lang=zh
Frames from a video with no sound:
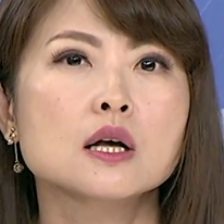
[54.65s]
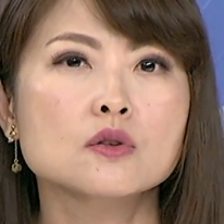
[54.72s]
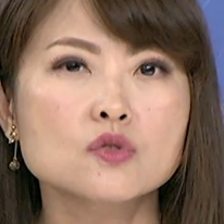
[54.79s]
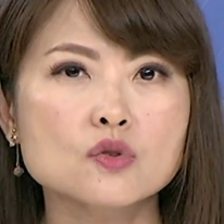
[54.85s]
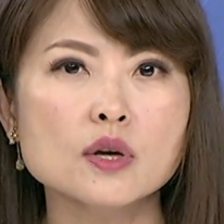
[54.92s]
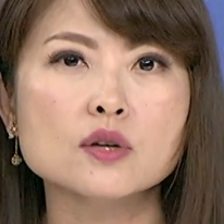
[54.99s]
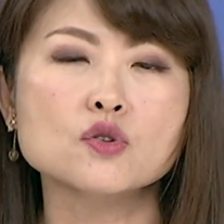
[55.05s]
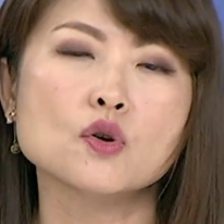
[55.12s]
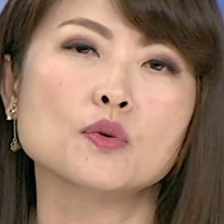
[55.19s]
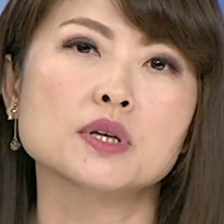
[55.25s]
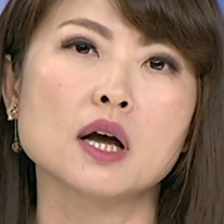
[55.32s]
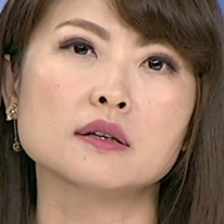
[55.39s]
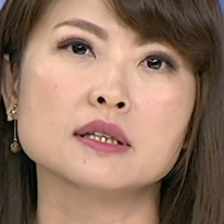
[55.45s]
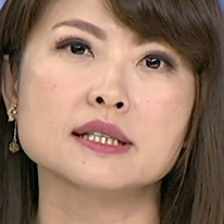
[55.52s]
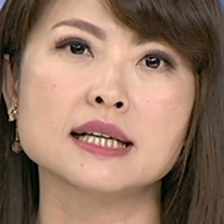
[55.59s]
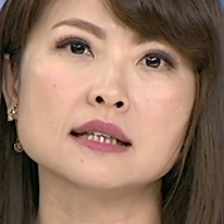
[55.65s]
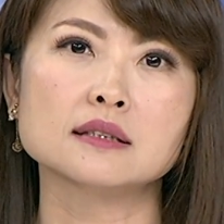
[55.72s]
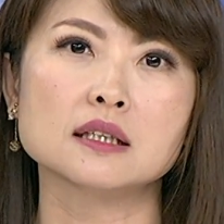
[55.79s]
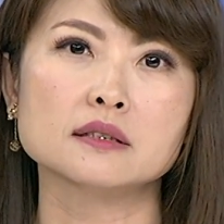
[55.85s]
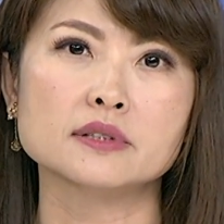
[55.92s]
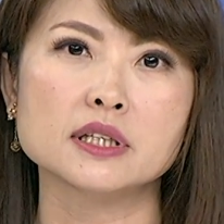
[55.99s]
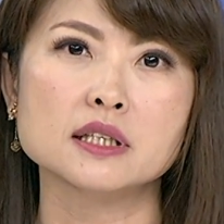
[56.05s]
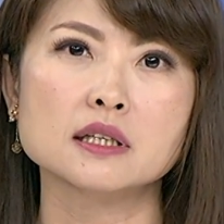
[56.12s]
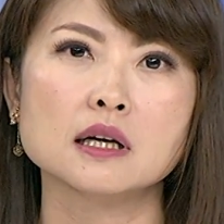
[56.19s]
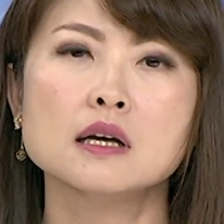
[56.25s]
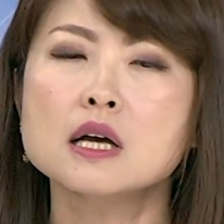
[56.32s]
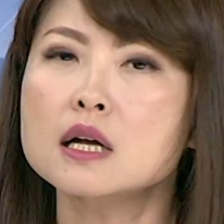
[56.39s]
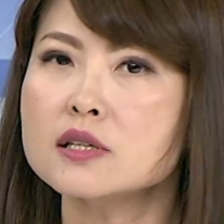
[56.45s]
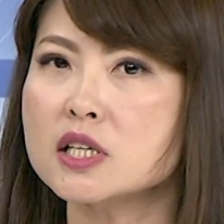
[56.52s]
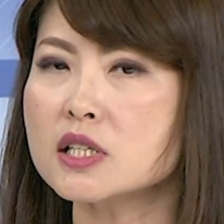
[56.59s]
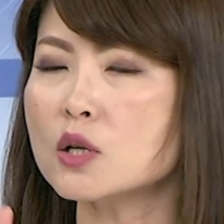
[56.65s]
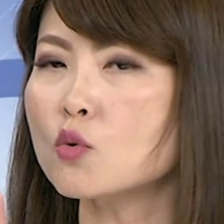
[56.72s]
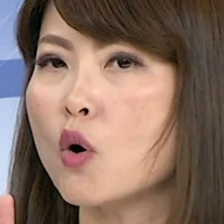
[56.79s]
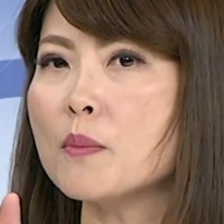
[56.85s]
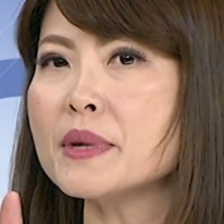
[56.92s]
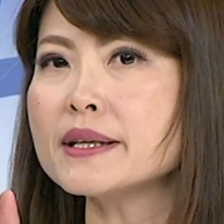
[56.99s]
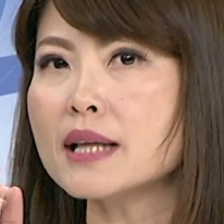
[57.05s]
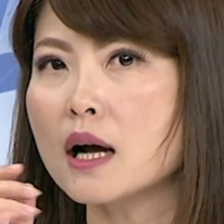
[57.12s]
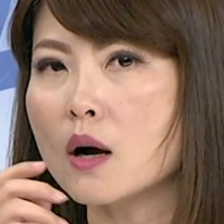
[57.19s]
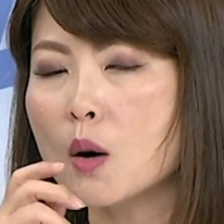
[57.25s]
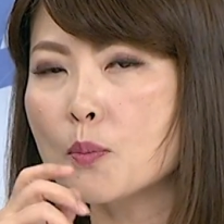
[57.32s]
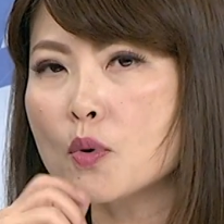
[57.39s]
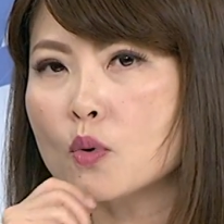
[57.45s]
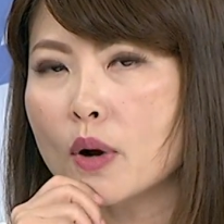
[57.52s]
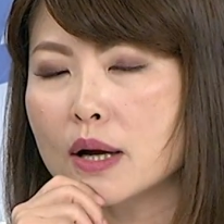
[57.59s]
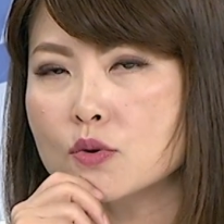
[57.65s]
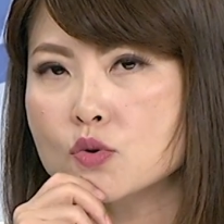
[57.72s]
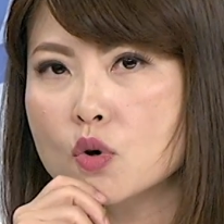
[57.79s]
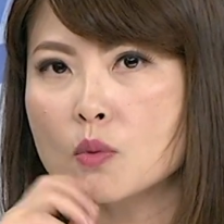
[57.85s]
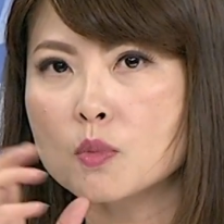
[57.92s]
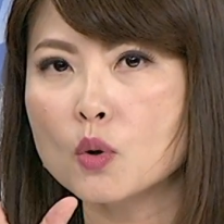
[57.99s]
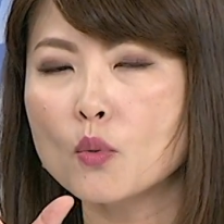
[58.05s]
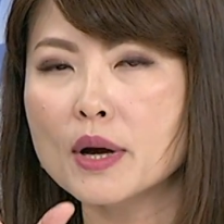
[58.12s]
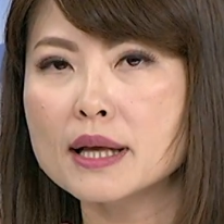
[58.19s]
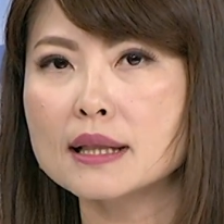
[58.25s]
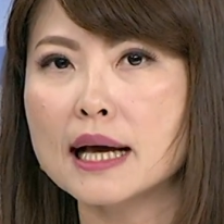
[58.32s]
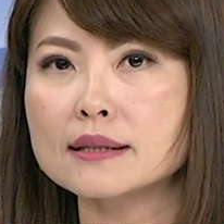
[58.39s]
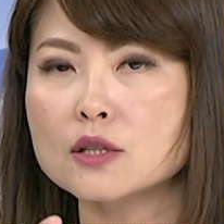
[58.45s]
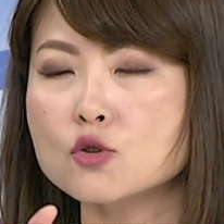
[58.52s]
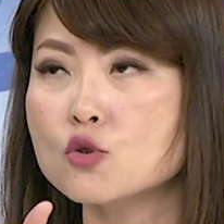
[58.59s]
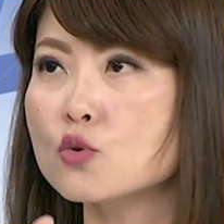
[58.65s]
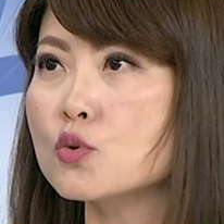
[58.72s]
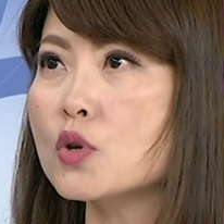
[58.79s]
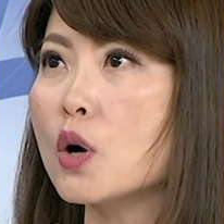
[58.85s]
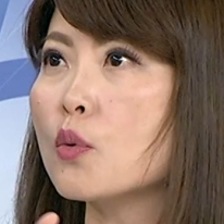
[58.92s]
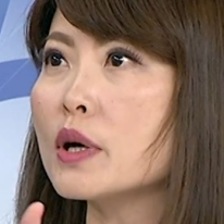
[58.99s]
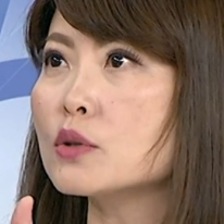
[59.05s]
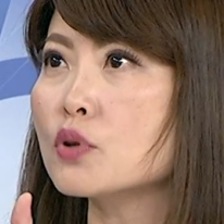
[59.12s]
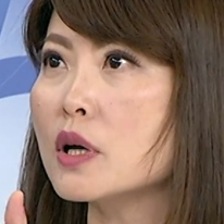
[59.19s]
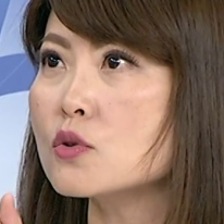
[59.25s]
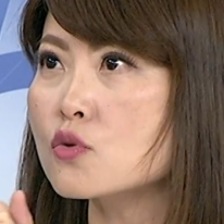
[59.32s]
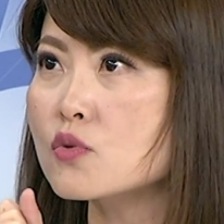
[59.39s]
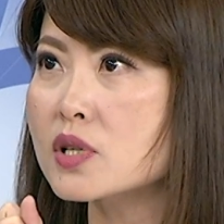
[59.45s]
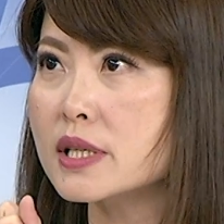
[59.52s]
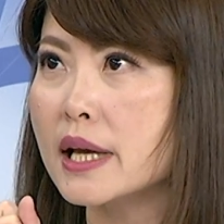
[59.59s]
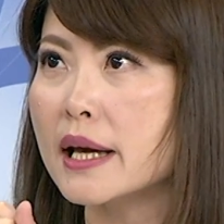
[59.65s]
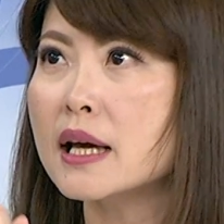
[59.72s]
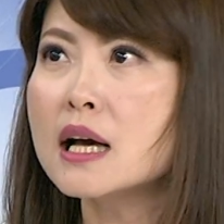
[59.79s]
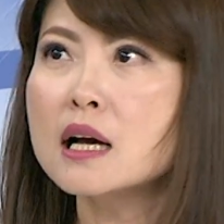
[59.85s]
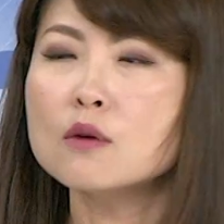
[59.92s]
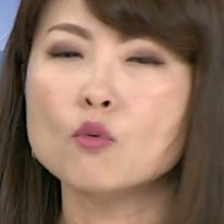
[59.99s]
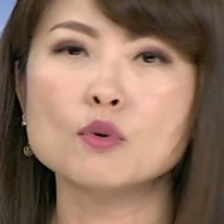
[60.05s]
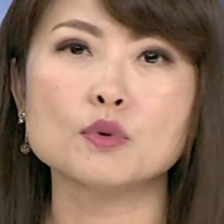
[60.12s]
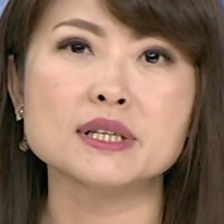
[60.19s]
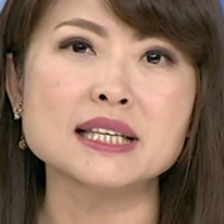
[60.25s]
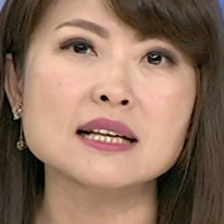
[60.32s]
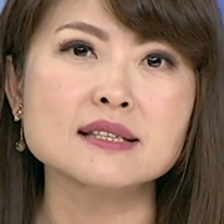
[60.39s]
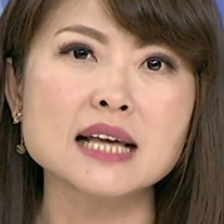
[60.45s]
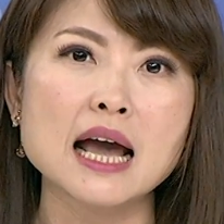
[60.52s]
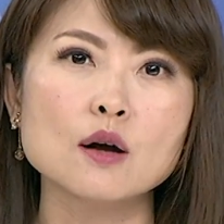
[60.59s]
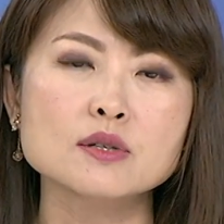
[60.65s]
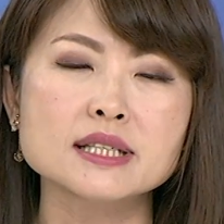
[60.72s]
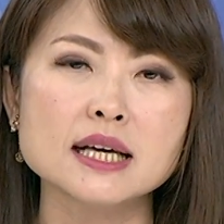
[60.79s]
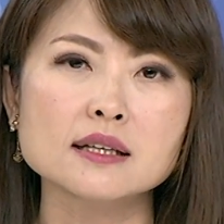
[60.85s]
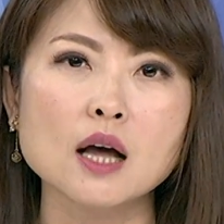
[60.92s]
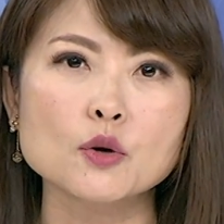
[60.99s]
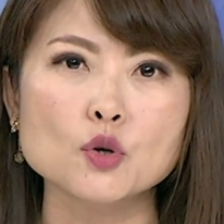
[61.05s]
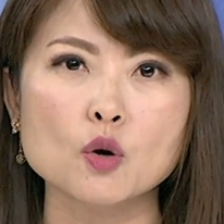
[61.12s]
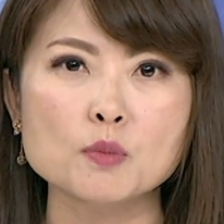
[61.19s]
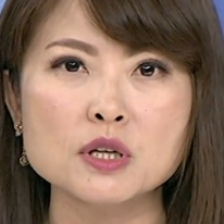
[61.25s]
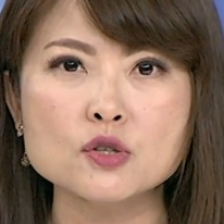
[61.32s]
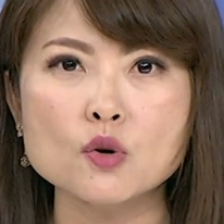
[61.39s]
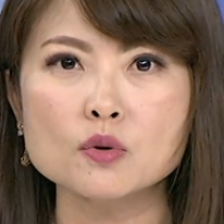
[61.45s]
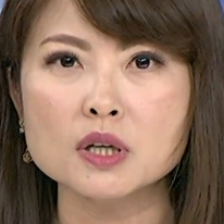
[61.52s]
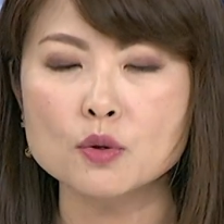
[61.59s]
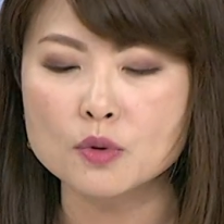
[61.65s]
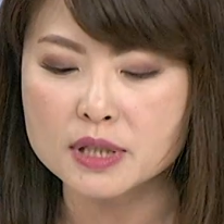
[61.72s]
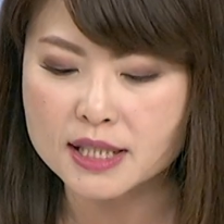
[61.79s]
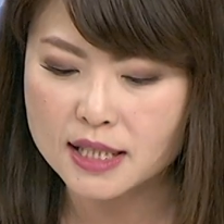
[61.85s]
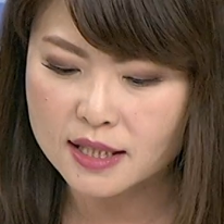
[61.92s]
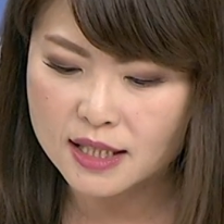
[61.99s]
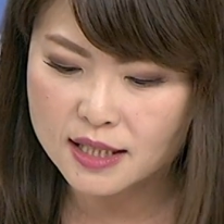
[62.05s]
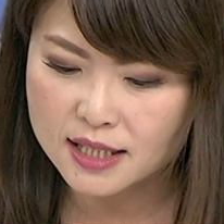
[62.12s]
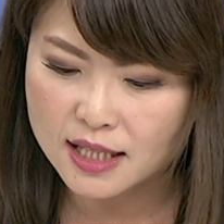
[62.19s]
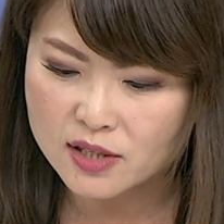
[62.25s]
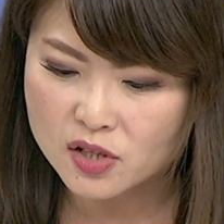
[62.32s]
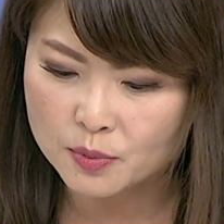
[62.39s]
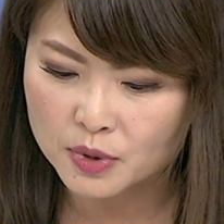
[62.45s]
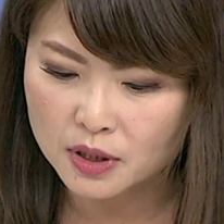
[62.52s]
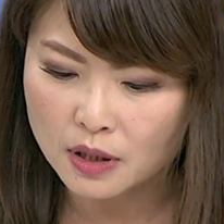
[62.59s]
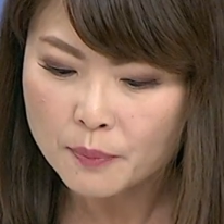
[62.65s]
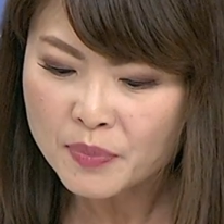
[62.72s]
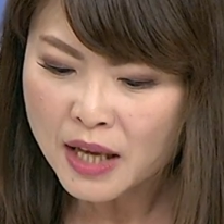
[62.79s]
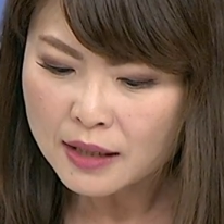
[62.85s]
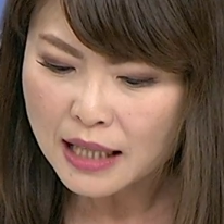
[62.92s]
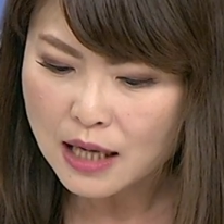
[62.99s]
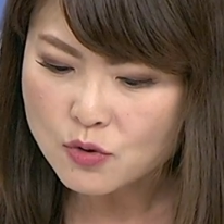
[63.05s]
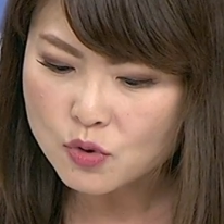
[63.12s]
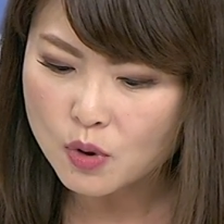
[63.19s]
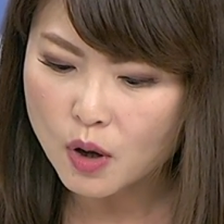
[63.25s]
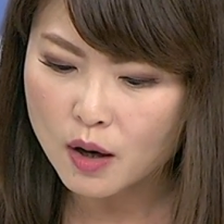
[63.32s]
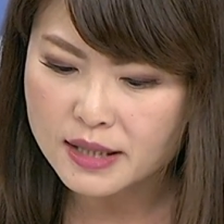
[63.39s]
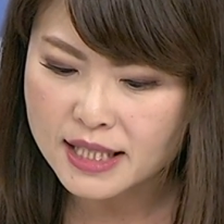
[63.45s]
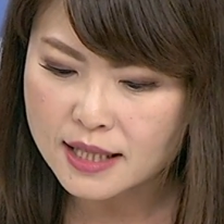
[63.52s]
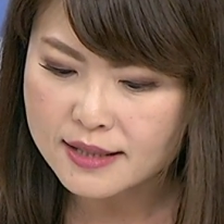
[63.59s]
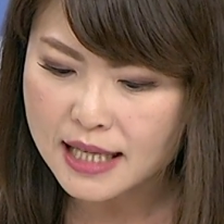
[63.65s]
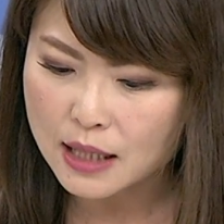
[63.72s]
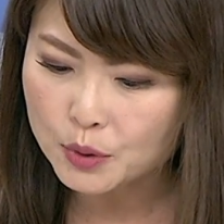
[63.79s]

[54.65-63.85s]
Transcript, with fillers: 最重要的这样的一个敌人。其实国民党哦，不管说我们未来的初选会推出谁，我我甚至还有接到有民众跟我写信，写什么呢？他说现在